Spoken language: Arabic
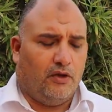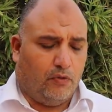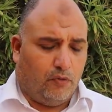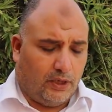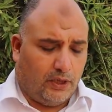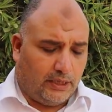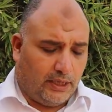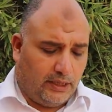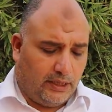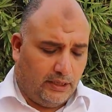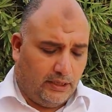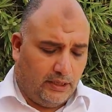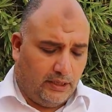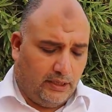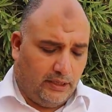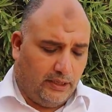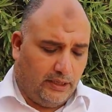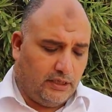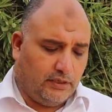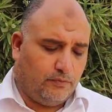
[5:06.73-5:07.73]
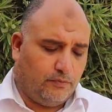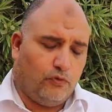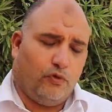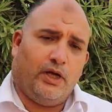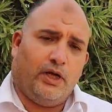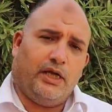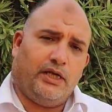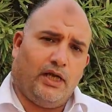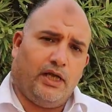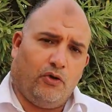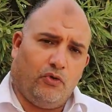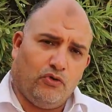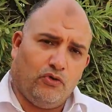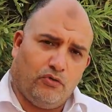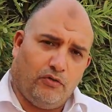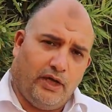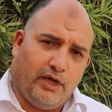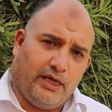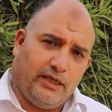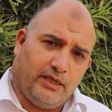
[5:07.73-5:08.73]
وطني للحزب وأنا
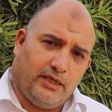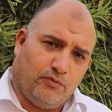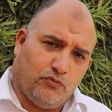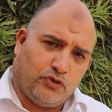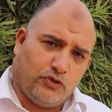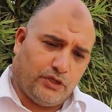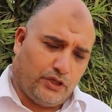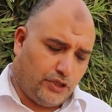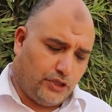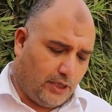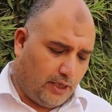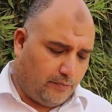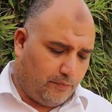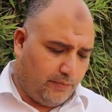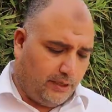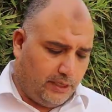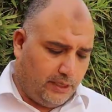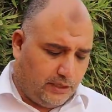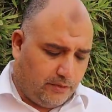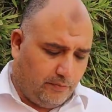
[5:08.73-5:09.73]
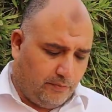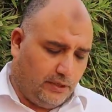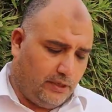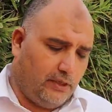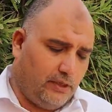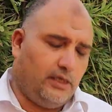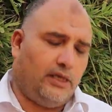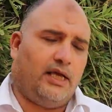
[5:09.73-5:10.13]
عضو أيضا مستشار باسم آه،